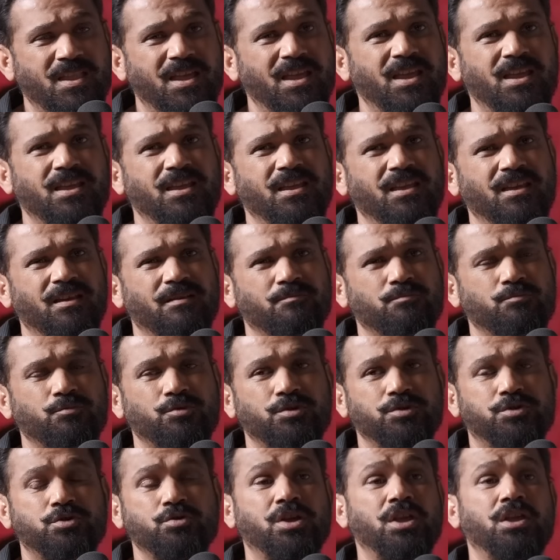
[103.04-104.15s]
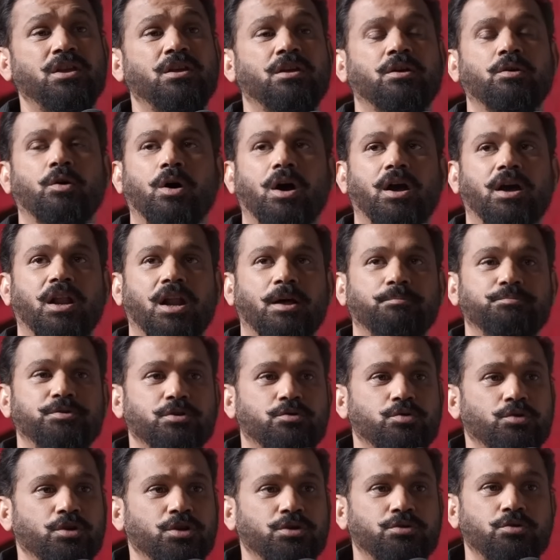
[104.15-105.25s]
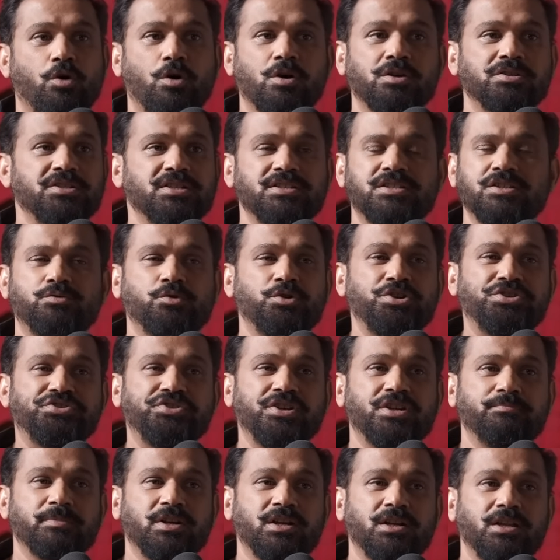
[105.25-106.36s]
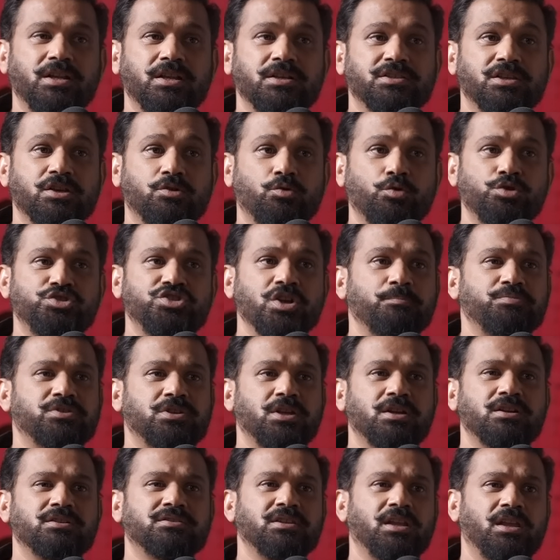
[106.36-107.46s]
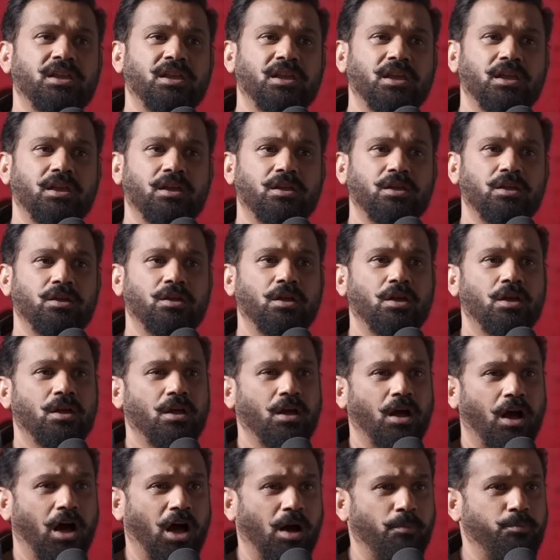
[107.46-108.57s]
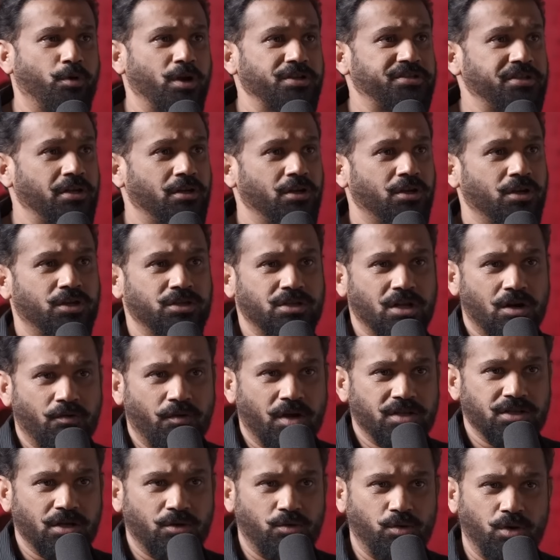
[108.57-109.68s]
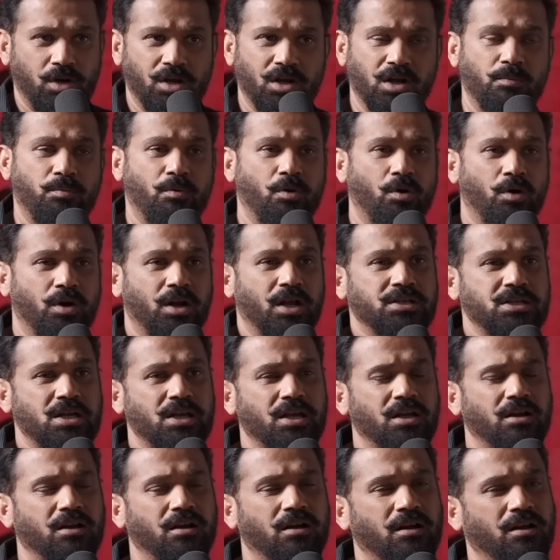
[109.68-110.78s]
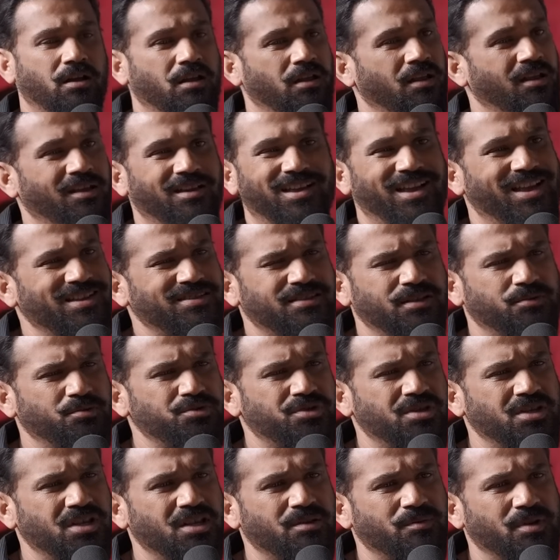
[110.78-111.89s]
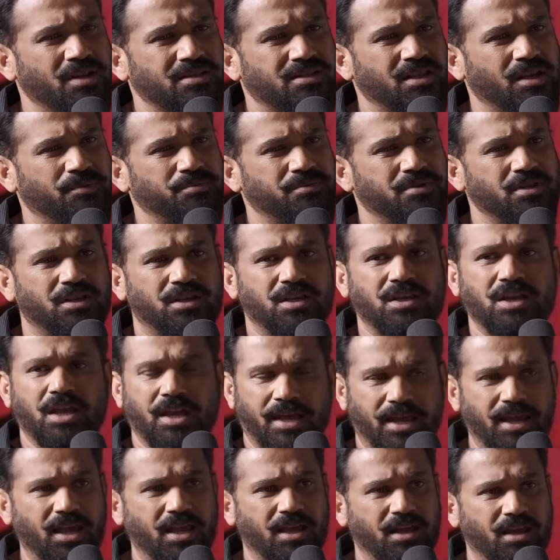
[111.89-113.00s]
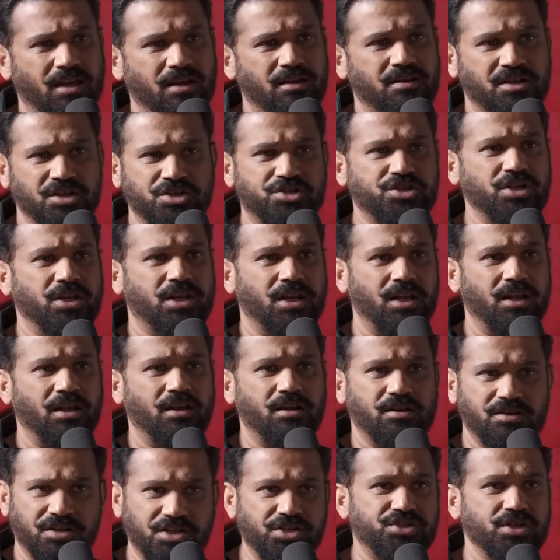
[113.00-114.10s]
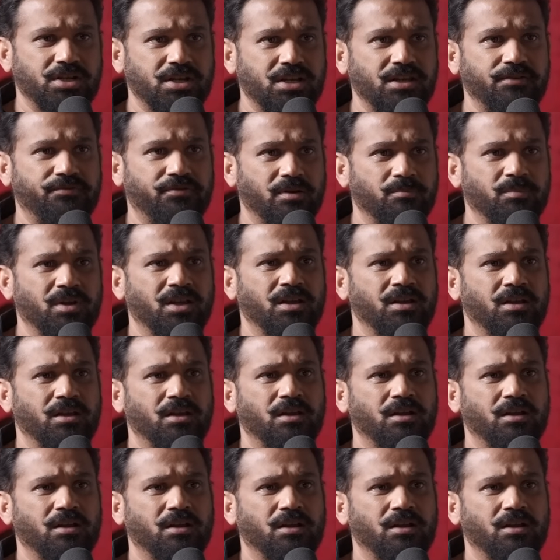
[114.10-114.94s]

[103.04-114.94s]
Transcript: नहीं क्योंकि ये अगर आप देखोगे तो हॉरर जैसी कोई ट्रीटमेंट नहीं है इसकी कोई जंप स्केयर्स नहीं है कि आपको ऐसे लगे कि दरवाज़ा खुलेगा आप कौन आ जाएगा ऐसा कुछ नहीं है मेरे हिसाब से कि है क्रीचर है क्रीचर की फिल्म है